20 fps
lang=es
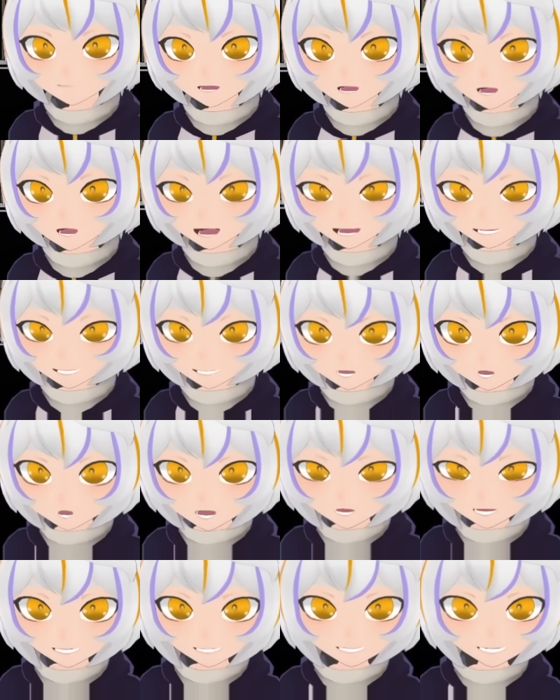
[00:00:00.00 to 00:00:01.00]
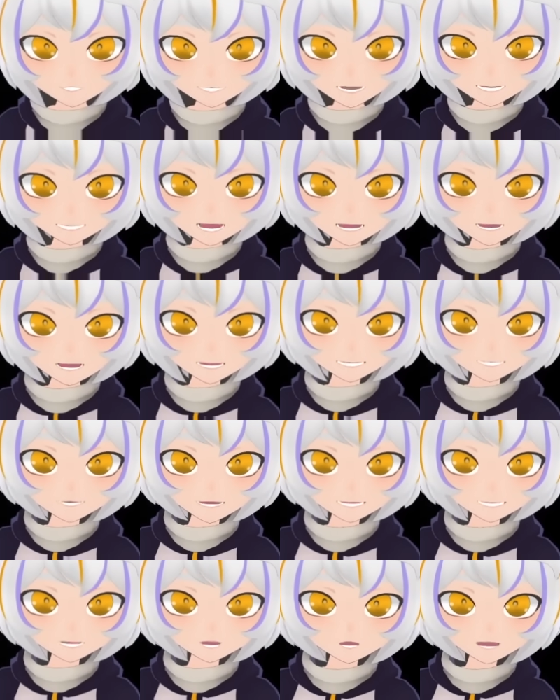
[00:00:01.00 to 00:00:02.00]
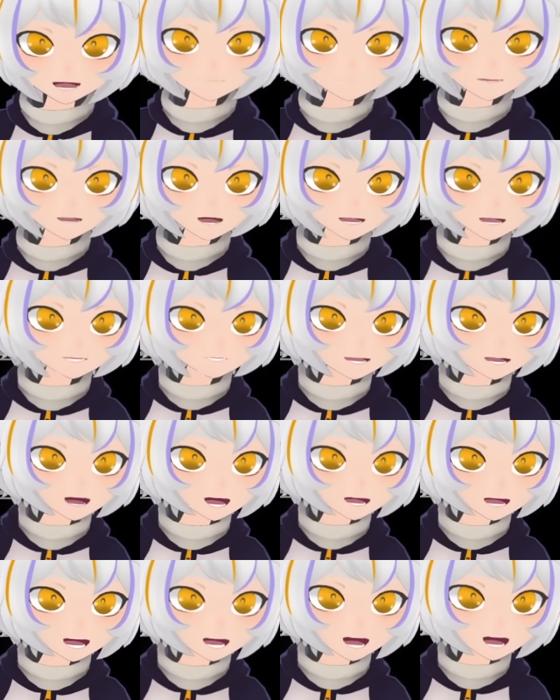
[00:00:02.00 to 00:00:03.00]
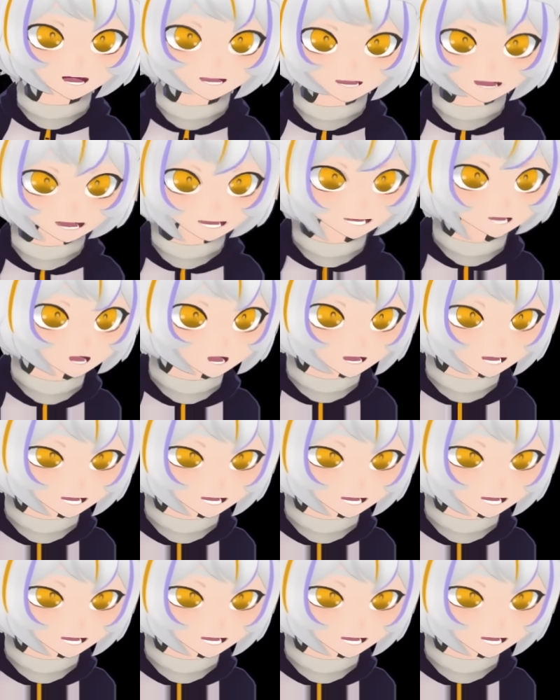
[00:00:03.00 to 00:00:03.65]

me subo, sube, sube, sube, sube De aquí voy a brincar, bien, no me